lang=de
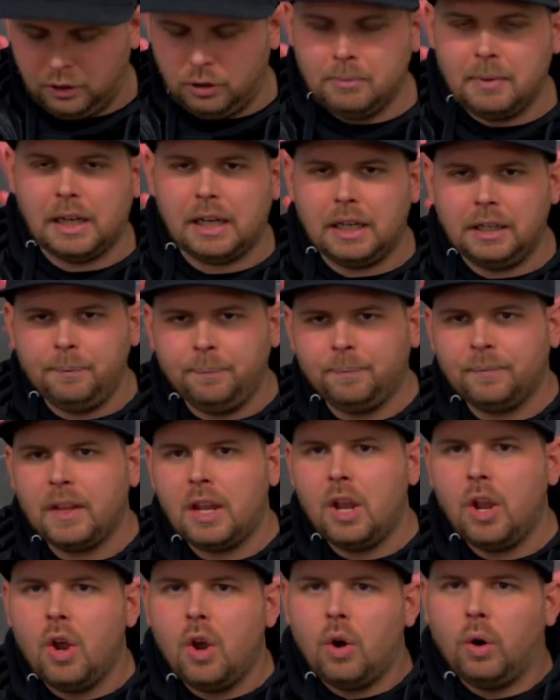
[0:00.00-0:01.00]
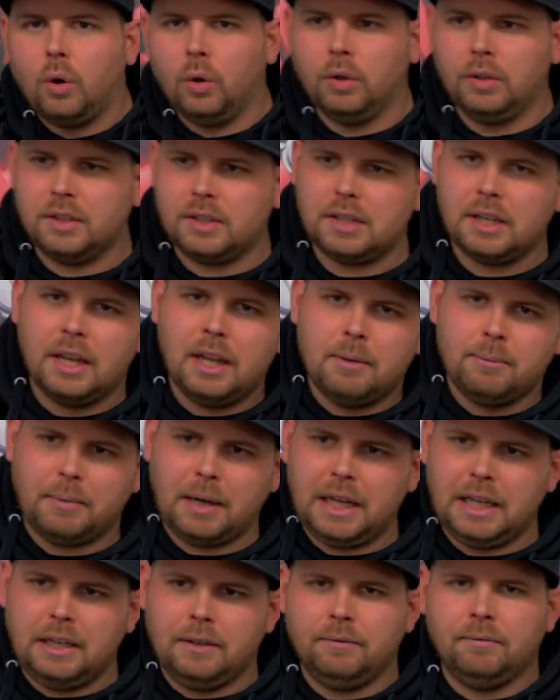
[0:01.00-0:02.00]
Krümmer rein. Und
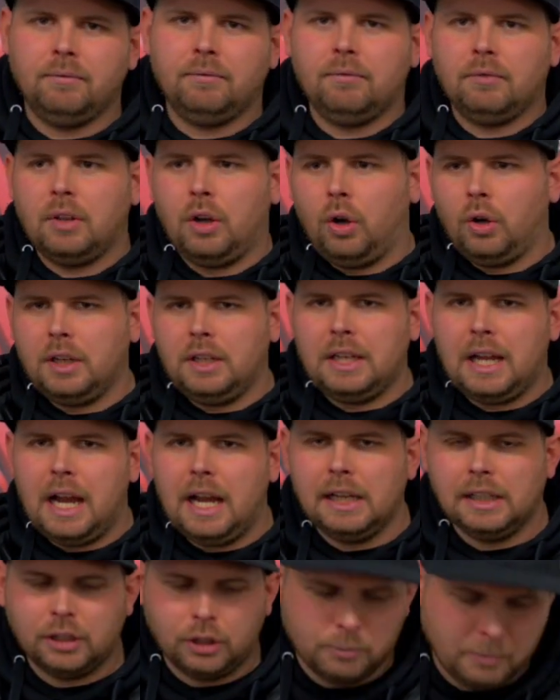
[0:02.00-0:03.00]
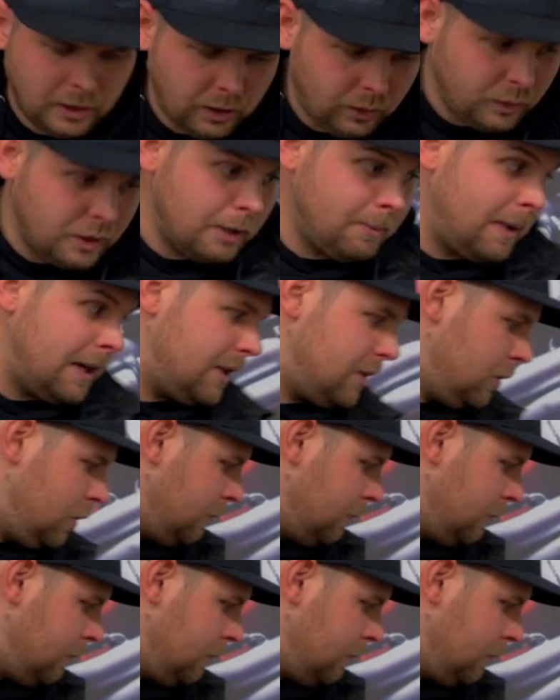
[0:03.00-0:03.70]
bei einem Originalkrümmer oder bei so